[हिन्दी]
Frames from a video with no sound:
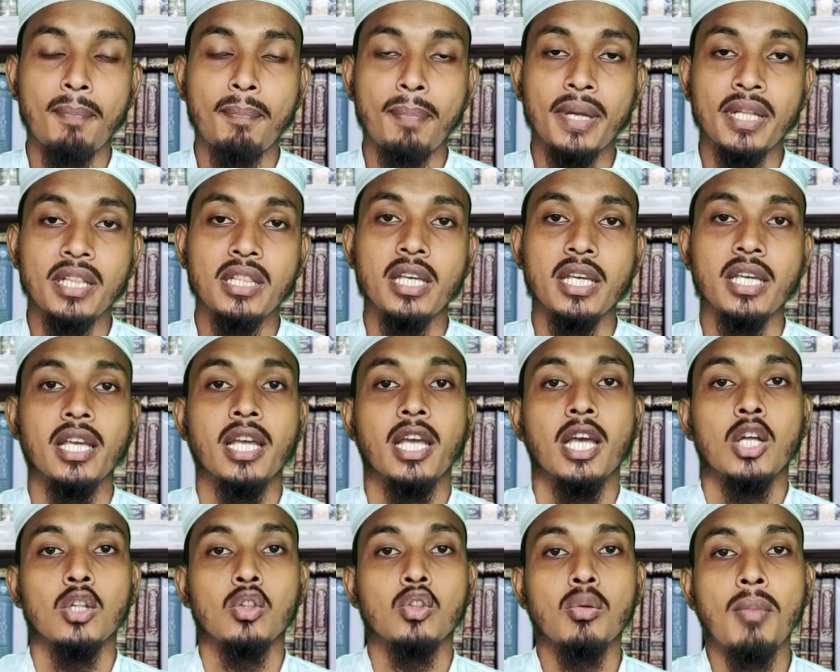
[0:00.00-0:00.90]
पति
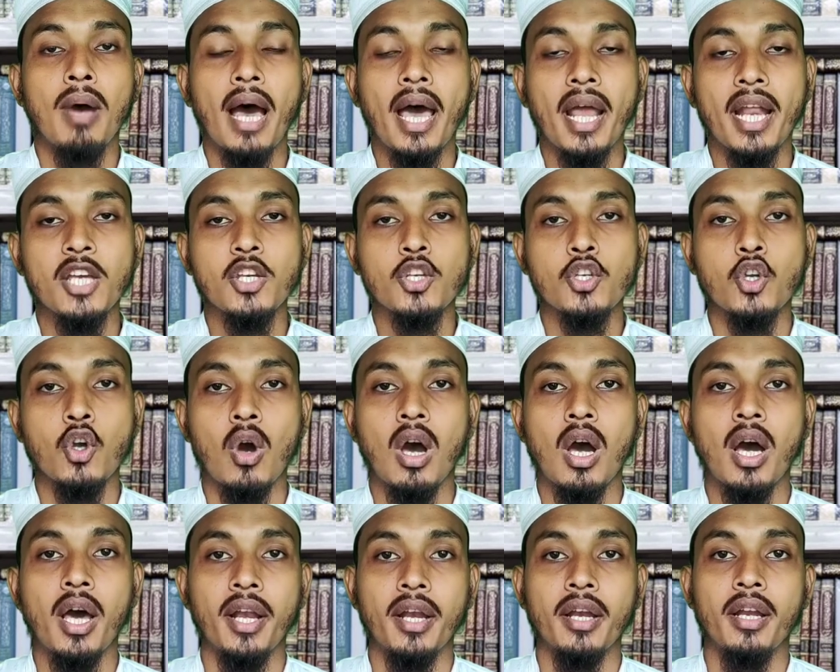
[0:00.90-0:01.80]
तुम्हारा
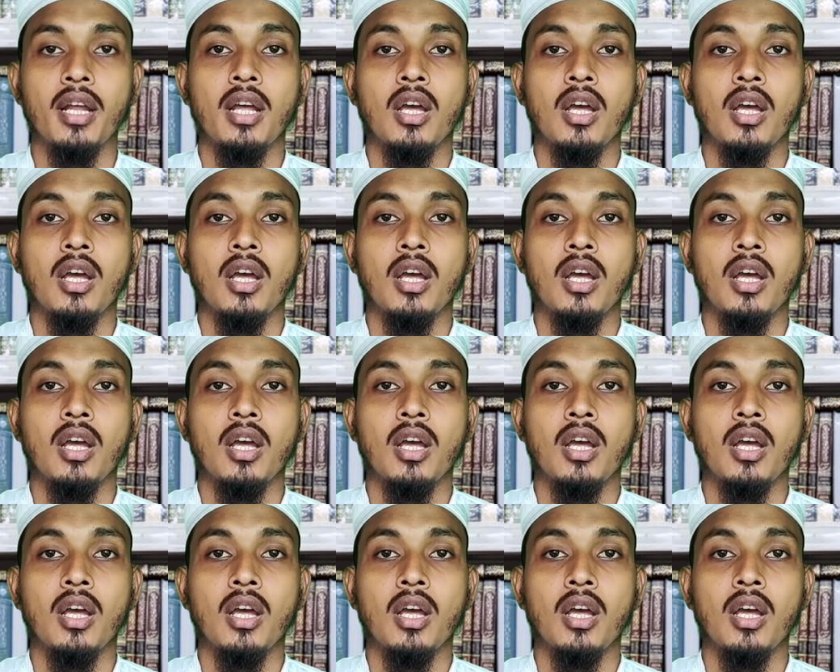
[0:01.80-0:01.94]
शौहर